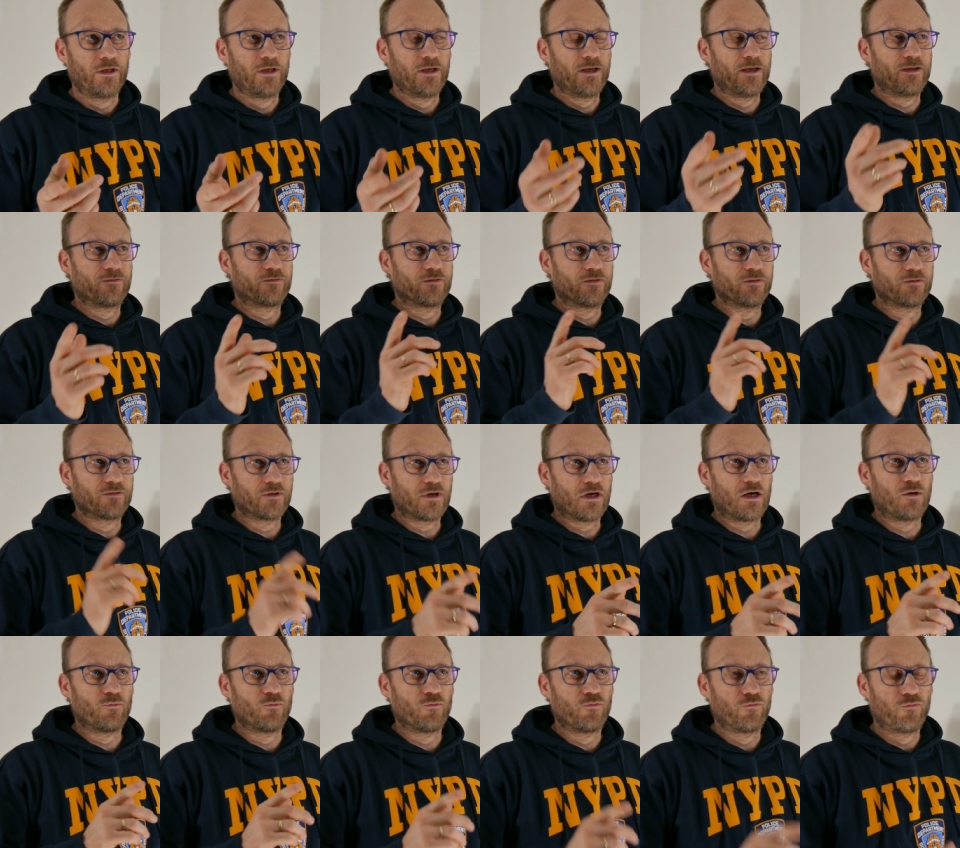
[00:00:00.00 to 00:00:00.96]
Es ist
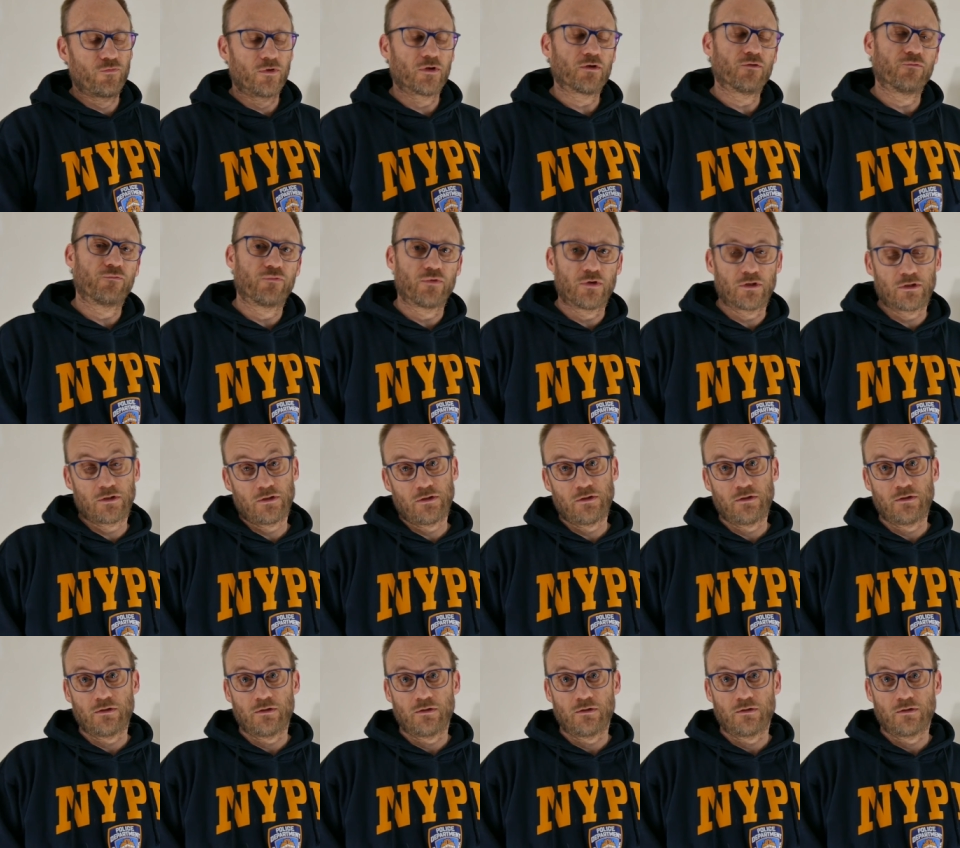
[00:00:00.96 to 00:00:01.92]
am
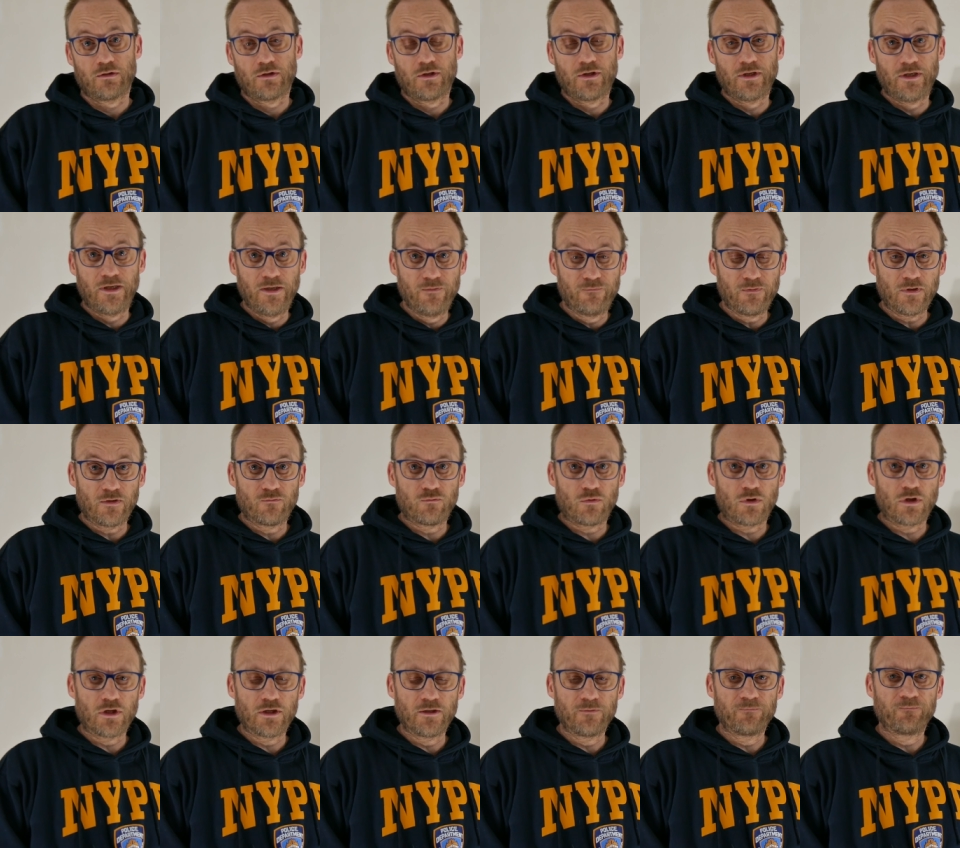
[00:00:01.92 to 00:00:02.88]
4.4. geliefert
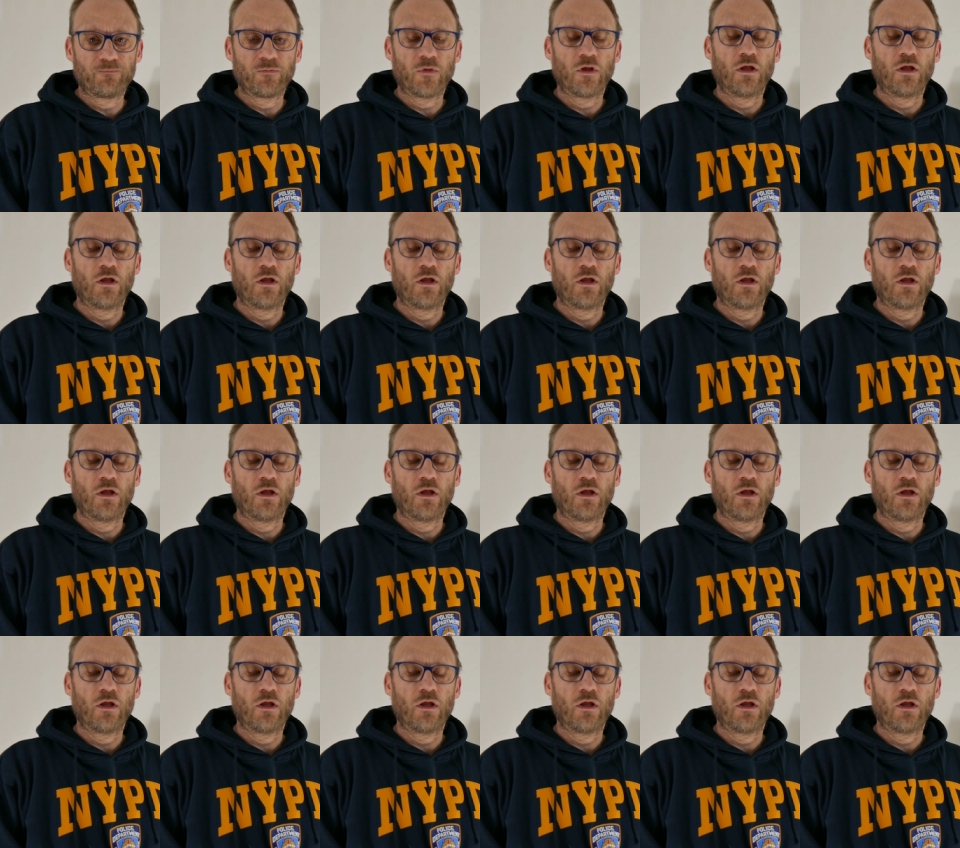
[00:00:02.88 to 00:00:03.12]
worden